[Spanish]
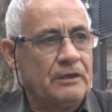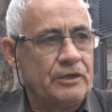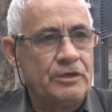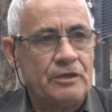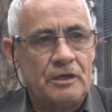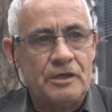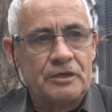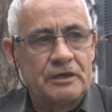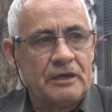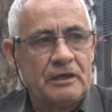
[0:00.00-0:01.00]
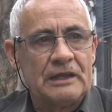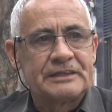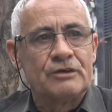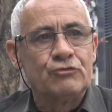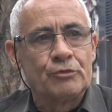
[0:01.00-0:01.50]
y, que la
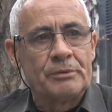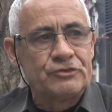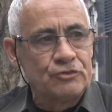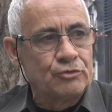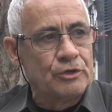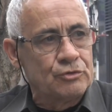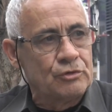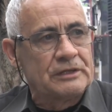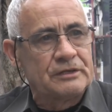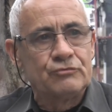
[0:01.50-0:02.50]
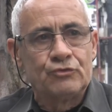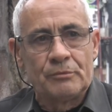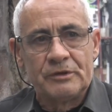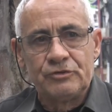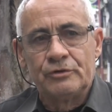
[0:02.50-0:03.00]
transformación, sobre todo la
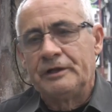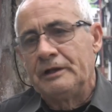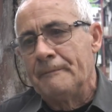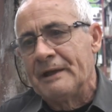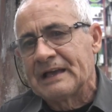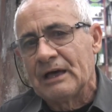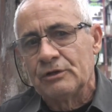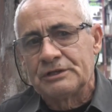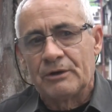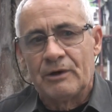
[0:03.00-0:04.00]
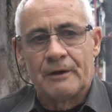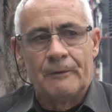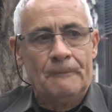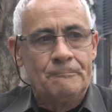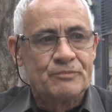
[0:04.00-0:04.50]
transformación en el mercado de
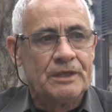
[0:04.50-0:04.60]
trabajo